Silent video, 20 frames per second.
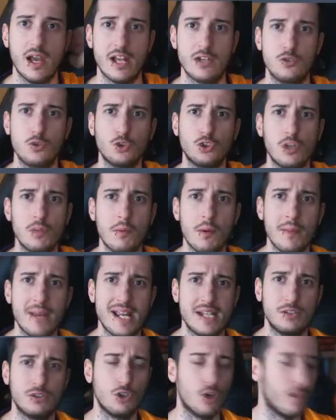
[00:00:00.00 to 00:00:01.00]
È giunto il
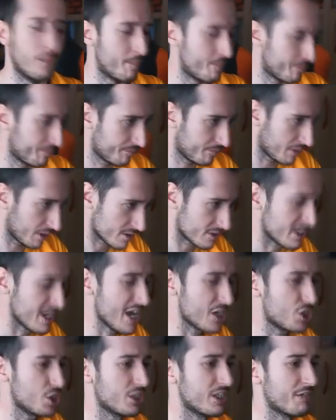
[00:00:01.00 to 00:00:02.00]
momento Si
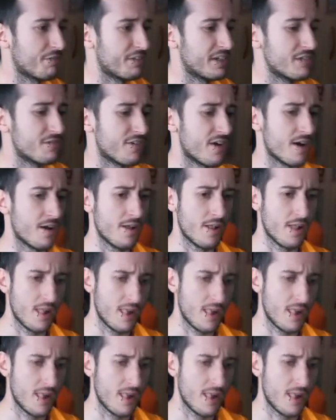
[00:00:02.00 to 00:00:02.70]
esce da FIFA